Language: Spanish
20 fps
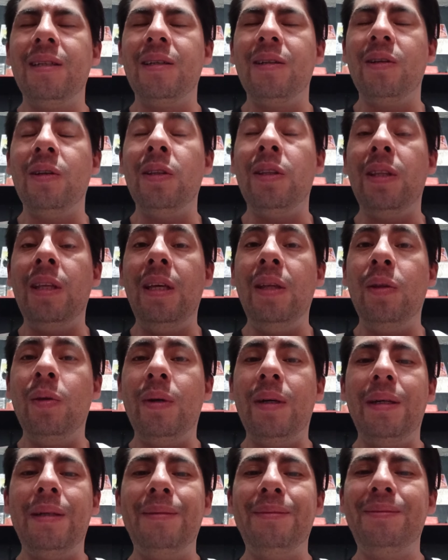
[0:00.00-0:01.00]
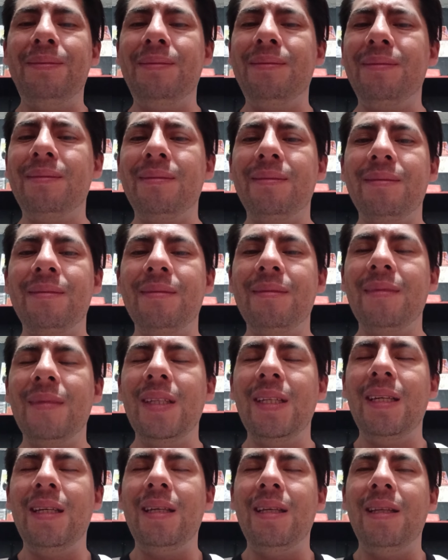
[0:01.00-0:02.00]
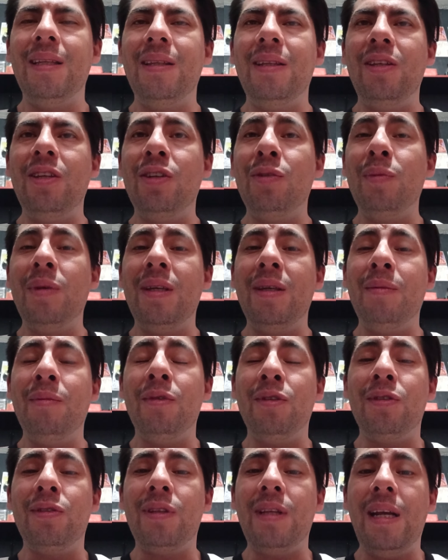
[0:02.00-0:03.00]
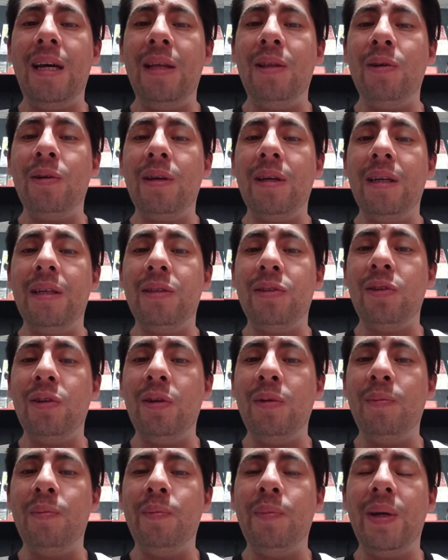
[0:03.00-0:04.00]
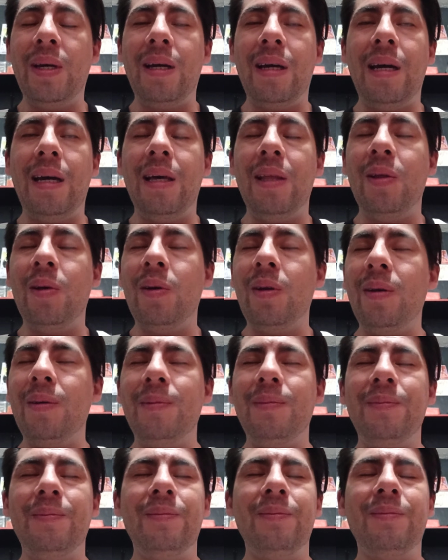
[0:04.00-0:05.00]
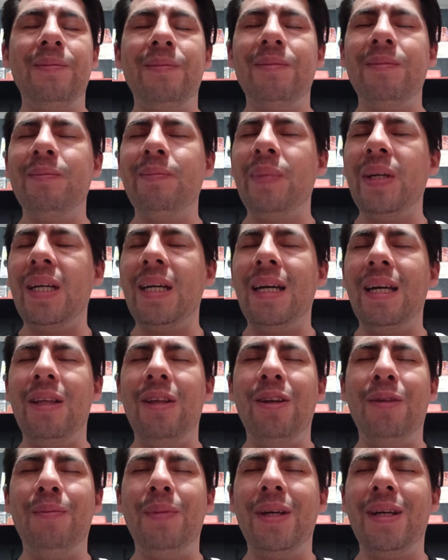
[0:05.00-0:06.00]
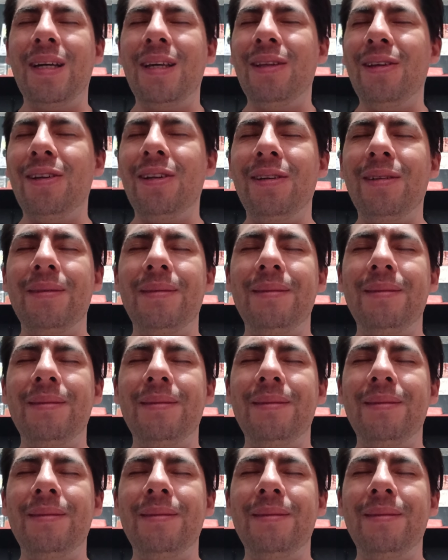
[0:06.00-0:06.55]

continua Dios me ha demostrado que soy pecador, pecador, pecador.